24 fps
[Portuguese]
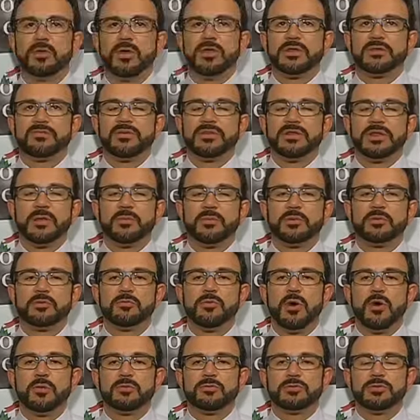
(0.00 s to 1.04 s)
Nós fizemos
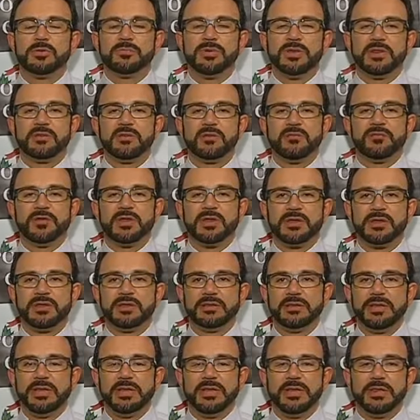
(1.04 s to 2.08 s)
o auto de prisão em
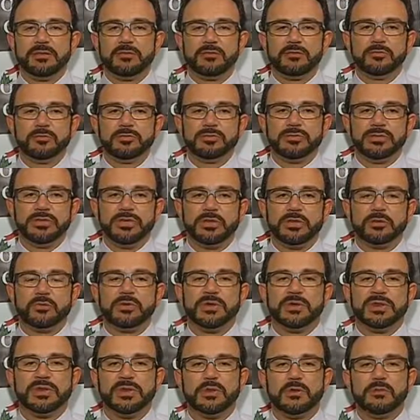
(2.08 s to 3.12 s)
flagrante delito de
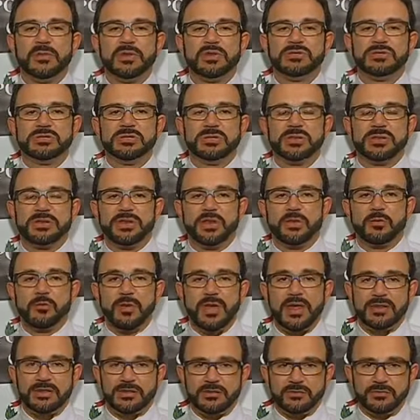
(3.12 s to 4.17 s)
extorsão mediante
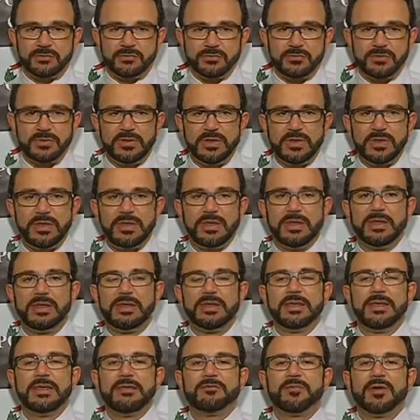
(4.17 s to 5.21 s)
sequestro
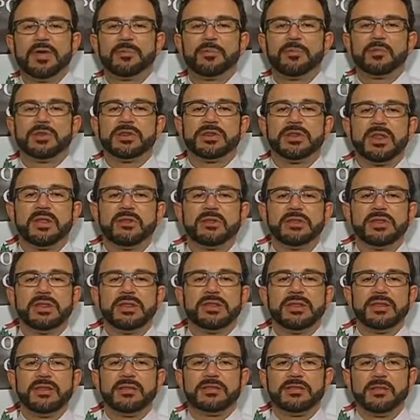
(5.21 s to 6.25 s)
e ele vai para o centro de
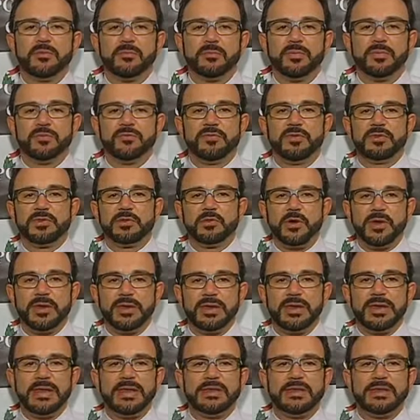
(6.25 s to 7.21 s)
detenção provisória.